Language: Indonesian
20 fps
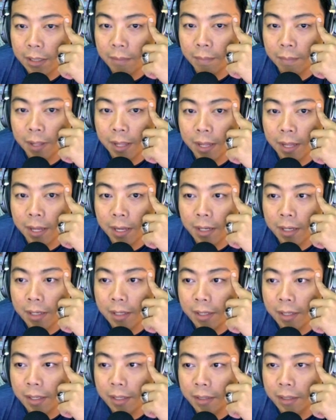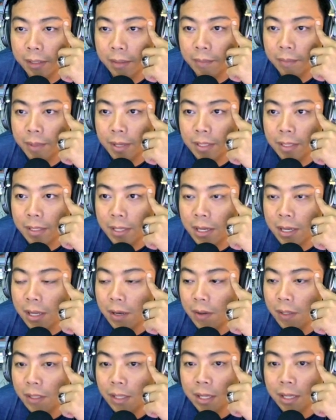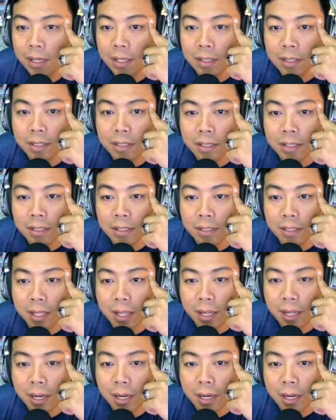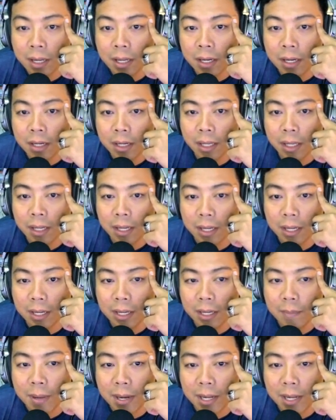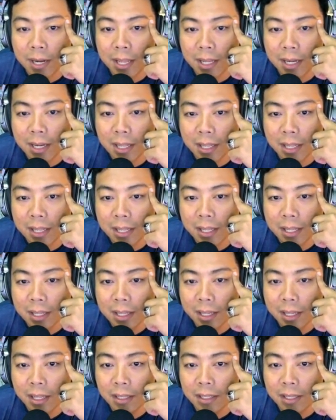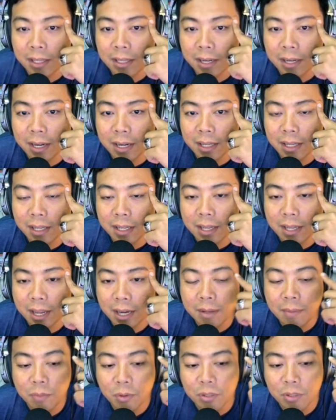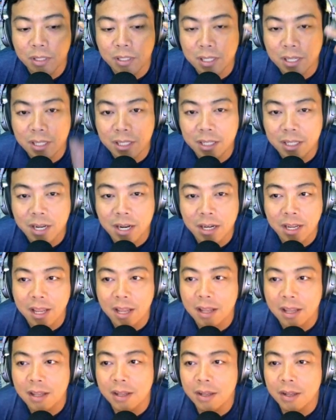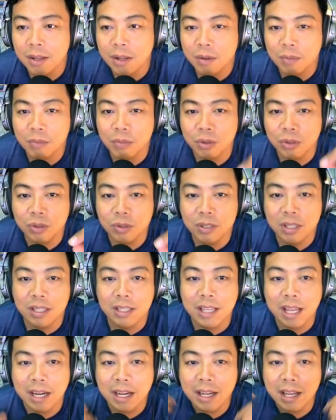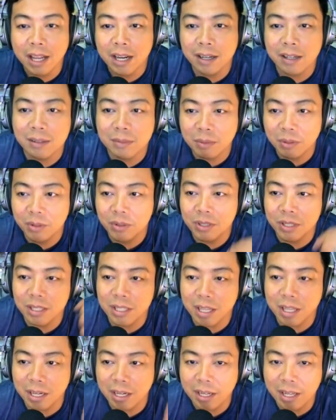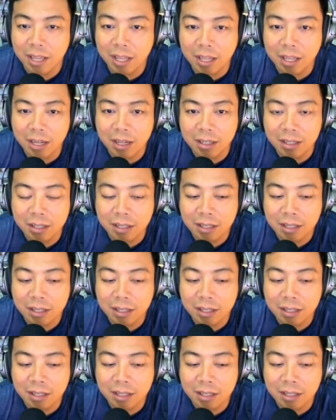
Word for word: apply nanti biasanya kalau kita restart nih gini balik lagi nih getting ready nah ini posisinya sekarang dia mutusin jaringan mutusin jaringan